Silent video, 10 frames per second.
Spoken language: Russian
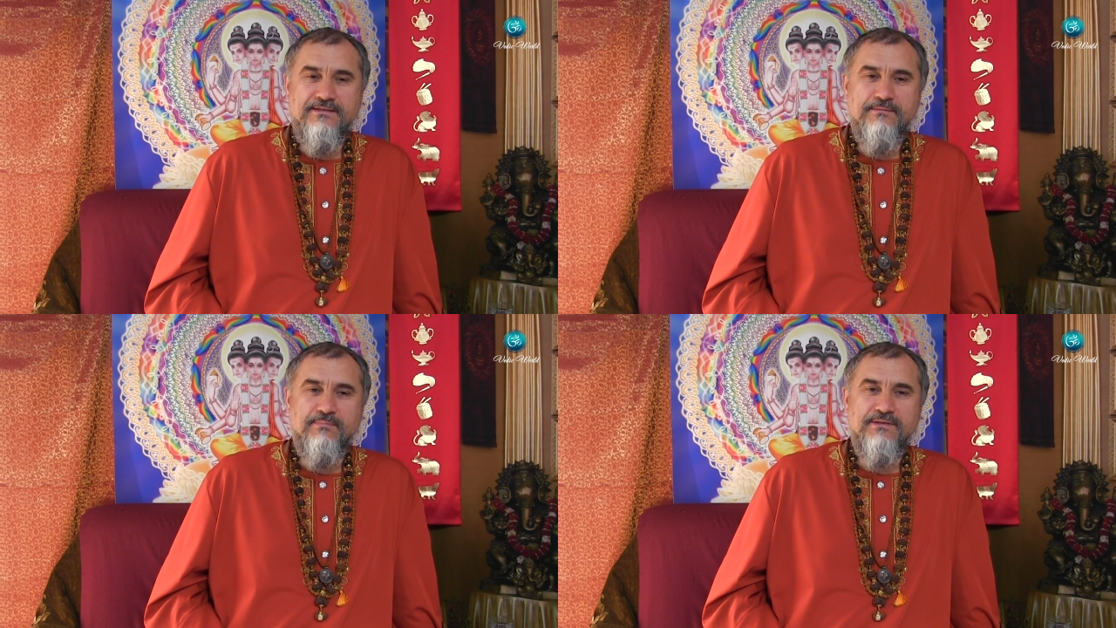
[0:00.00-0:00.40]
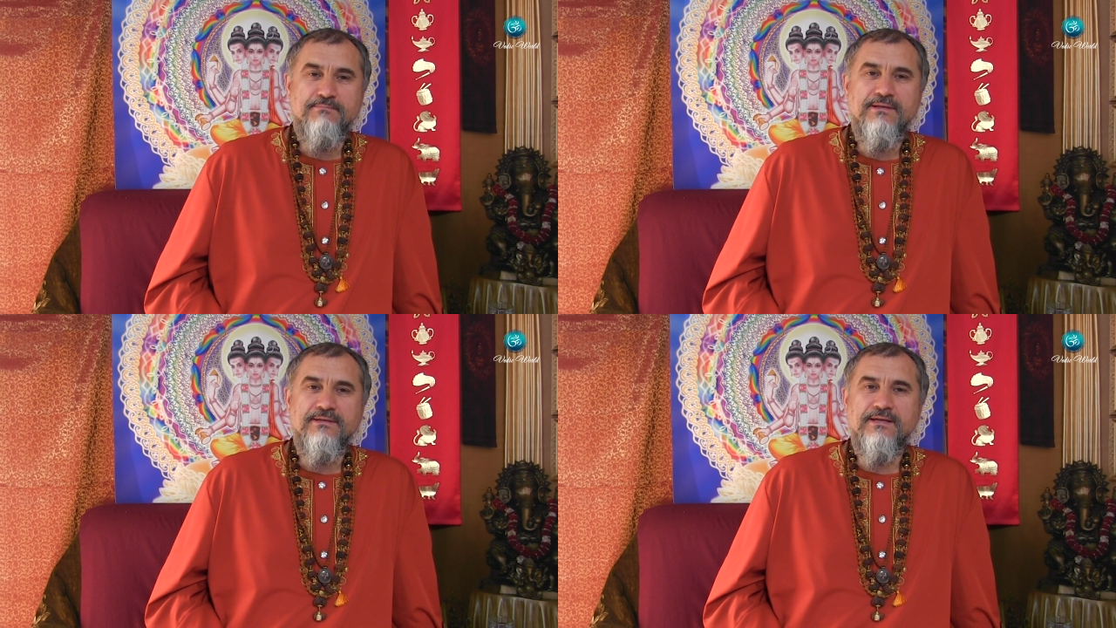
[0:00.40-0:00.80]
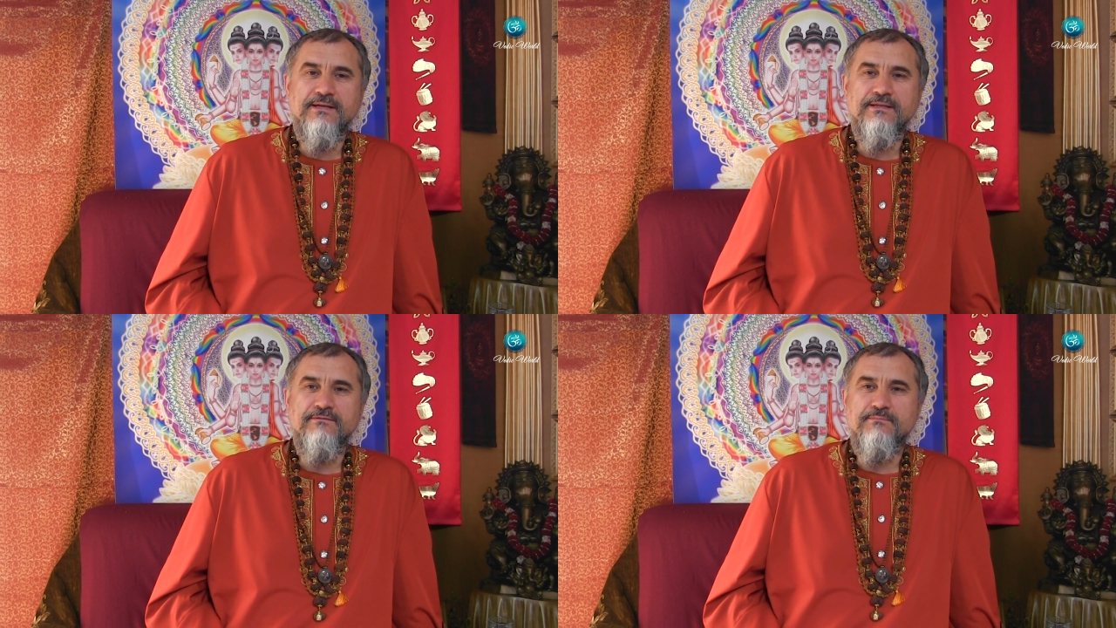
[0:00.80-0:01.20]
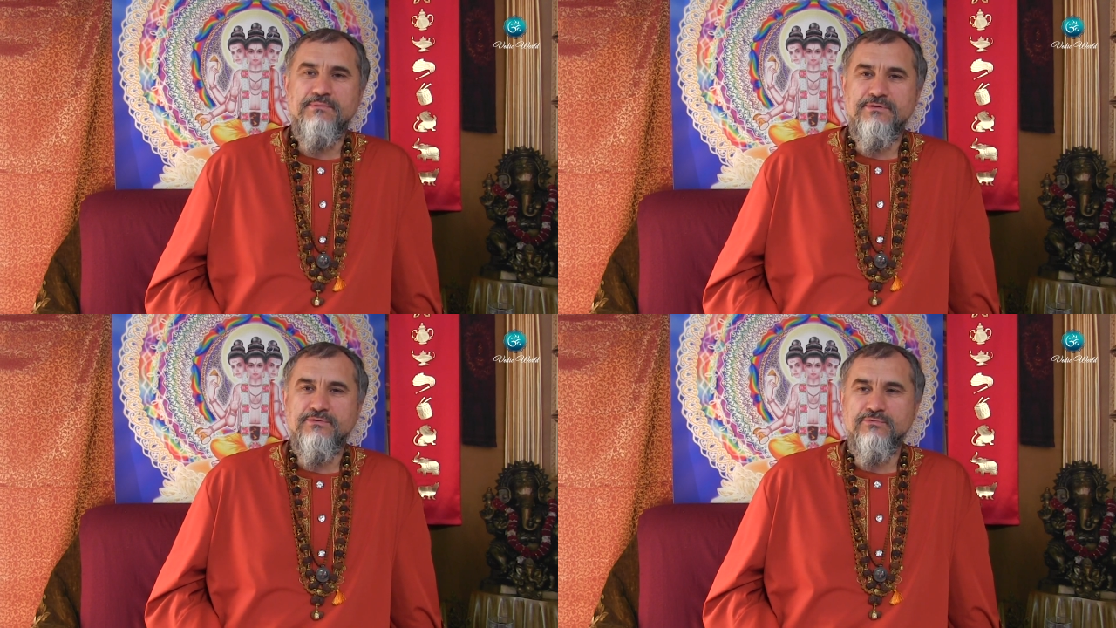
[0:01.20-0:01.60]
типа спонтанного
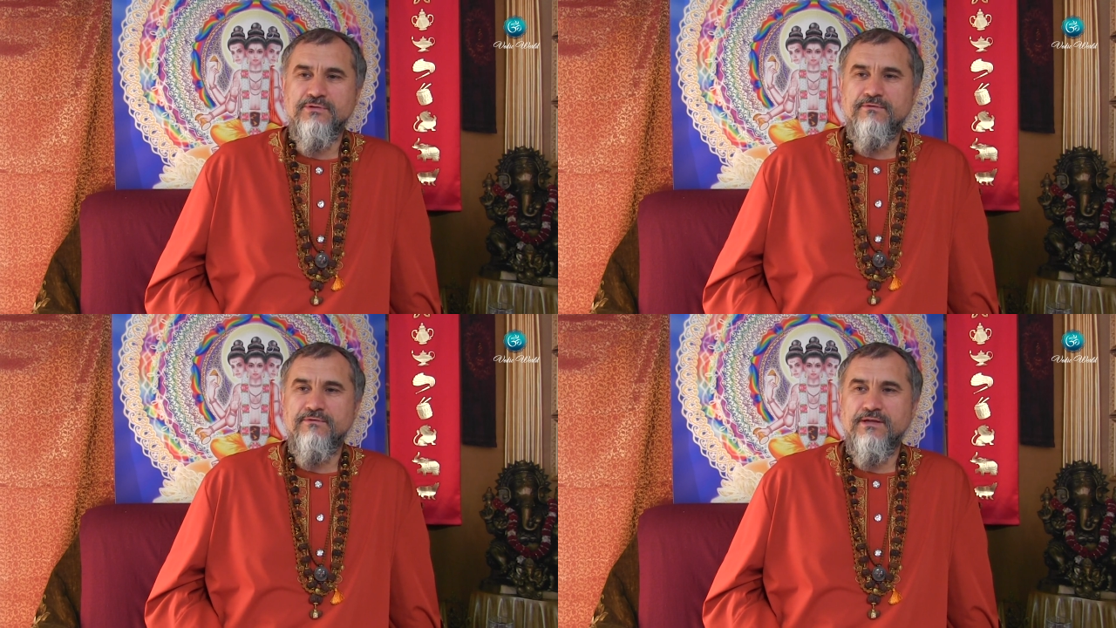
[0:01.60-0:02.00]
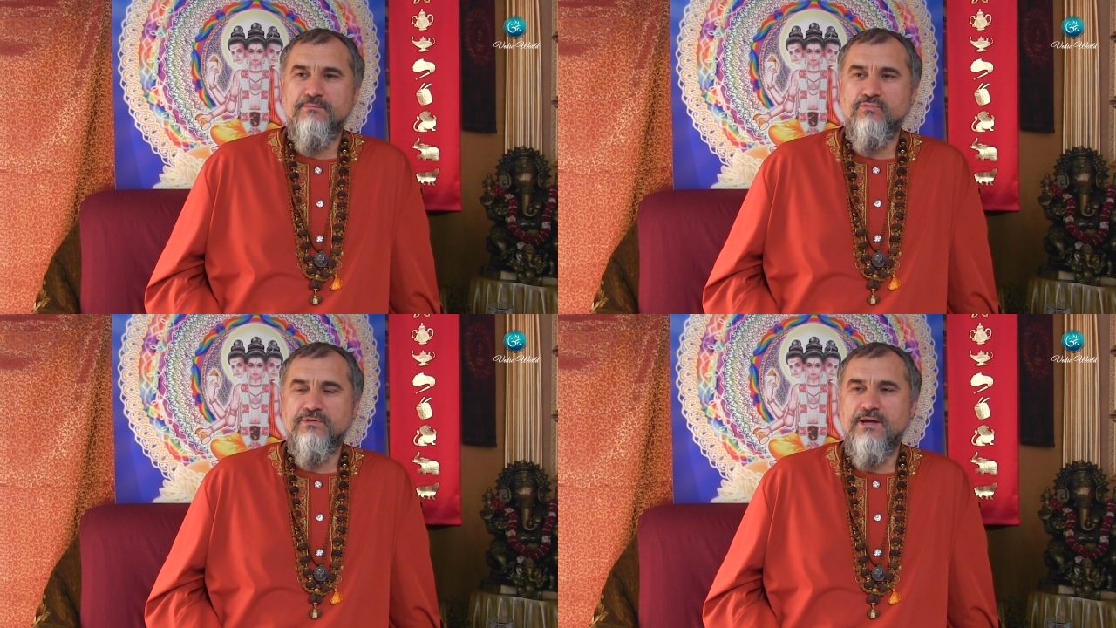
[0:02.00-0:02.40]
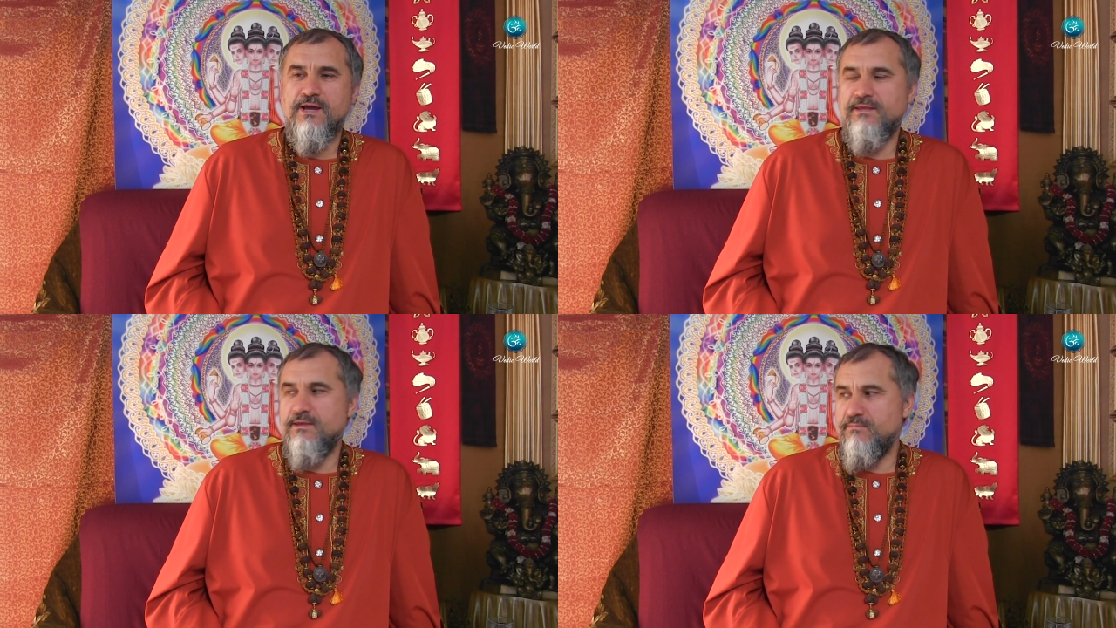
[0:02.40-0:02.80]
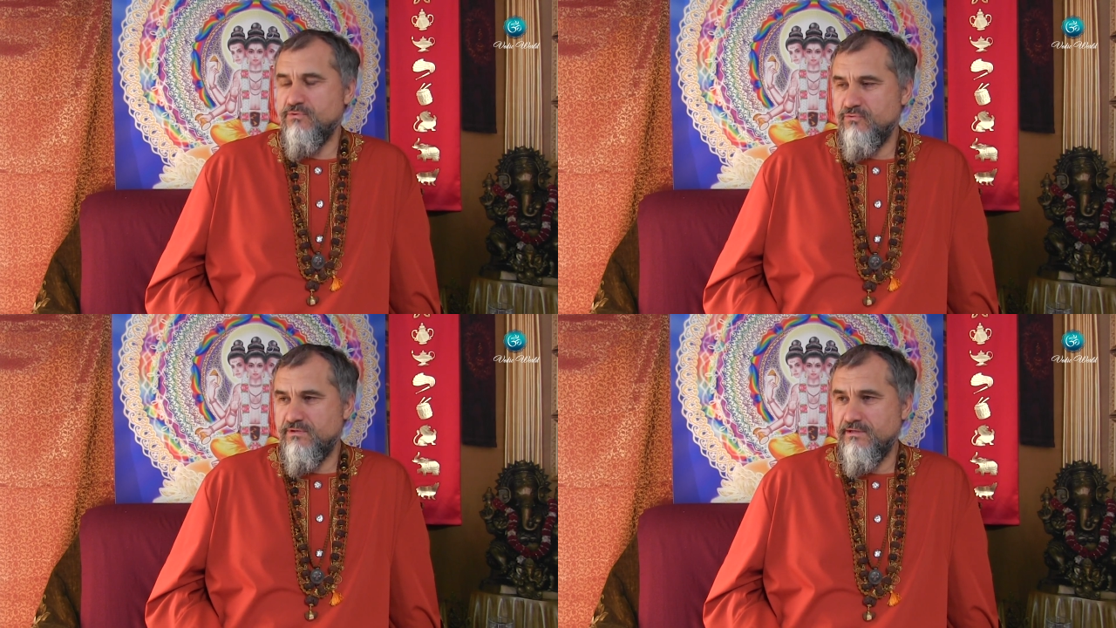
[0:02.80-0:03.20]
присутствия, отпускания
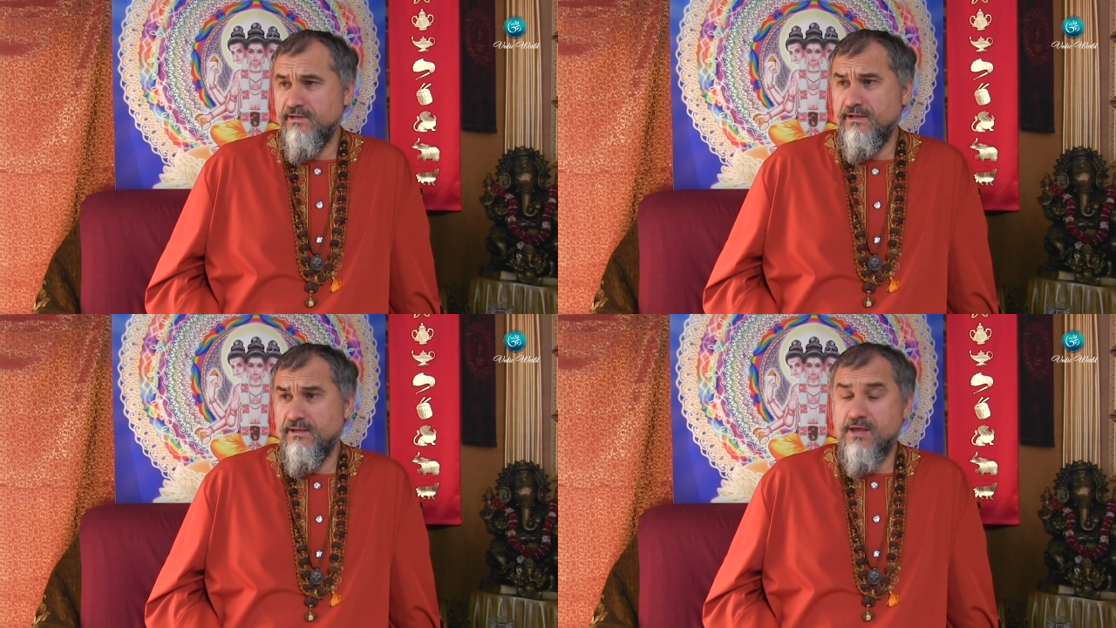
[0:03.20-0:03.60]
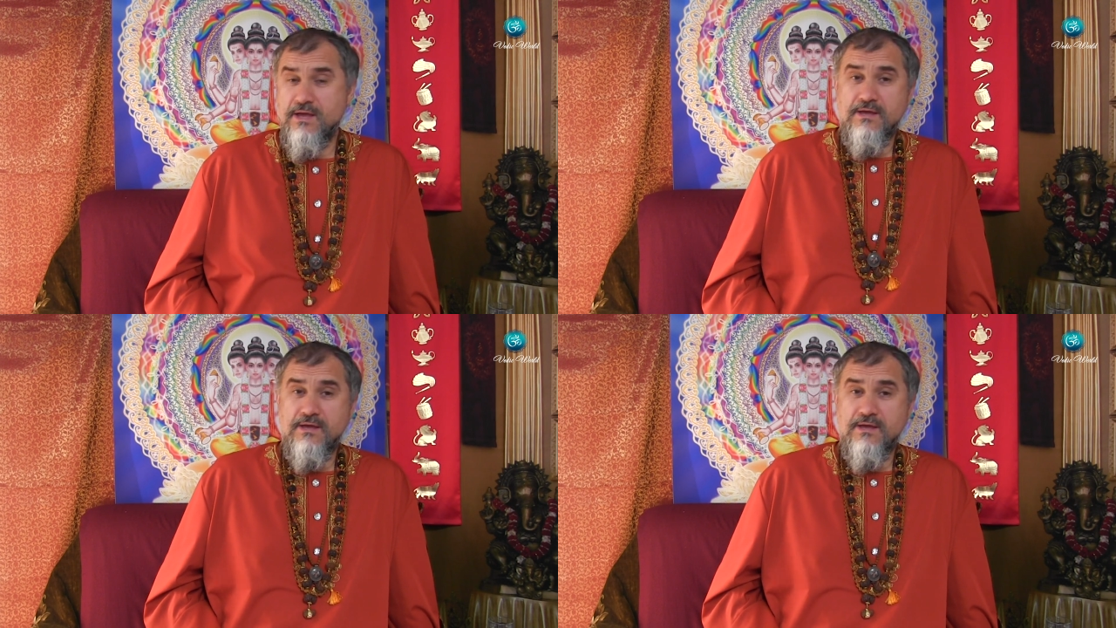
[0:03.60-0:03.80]
без усилий,